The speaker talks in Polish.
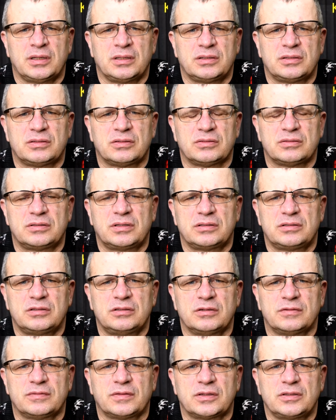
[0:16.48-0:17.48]
co
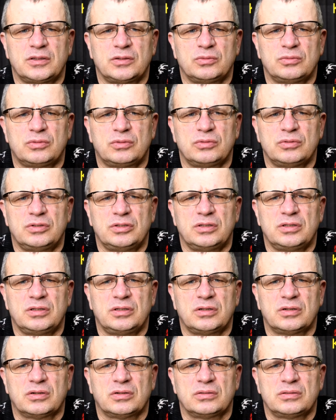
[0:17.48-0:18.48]
zdecydowanie
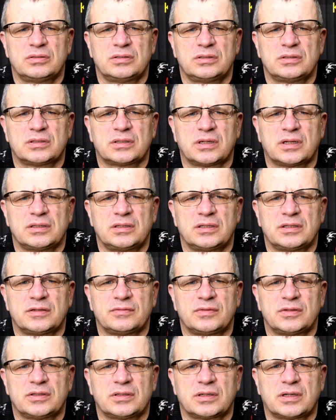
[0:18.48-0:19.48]
utrudni odzyskanie
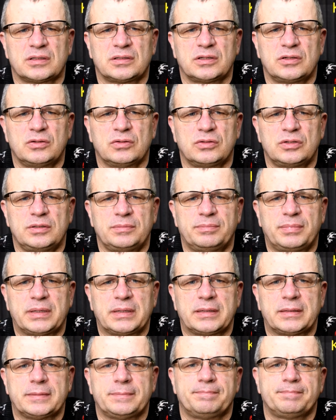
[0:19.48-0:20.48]
nawet kategorii
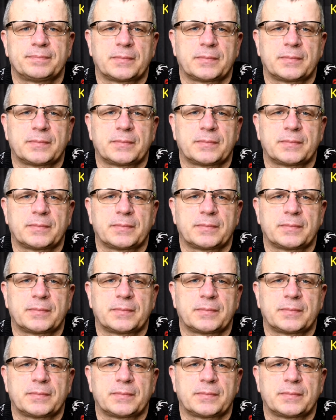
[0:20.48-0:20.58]
B.